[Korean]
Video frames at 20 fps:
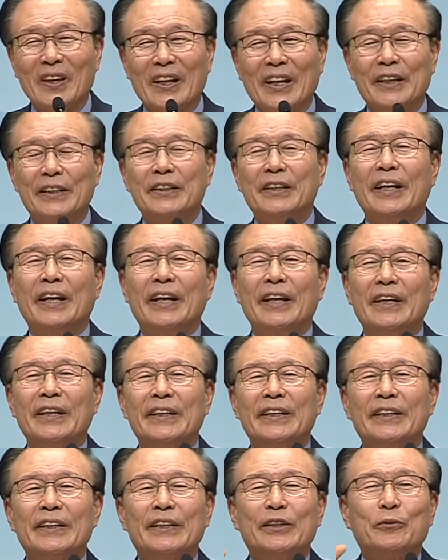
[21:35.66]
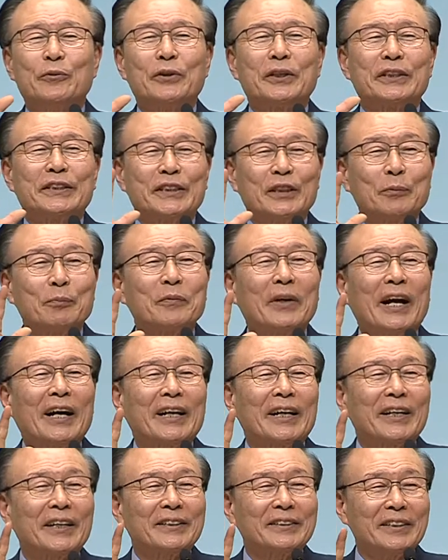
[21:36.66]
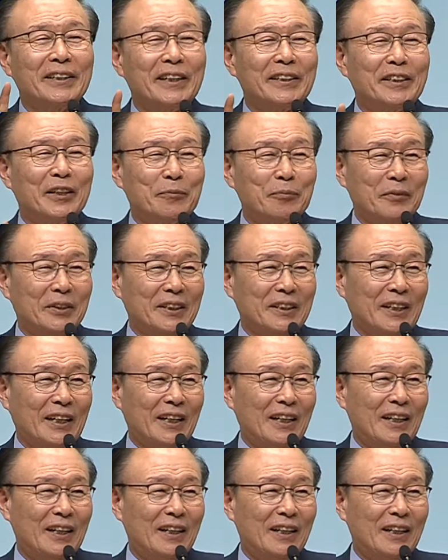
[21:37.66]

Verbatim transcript: 이게 우리 심각하게 드려야 됩니다.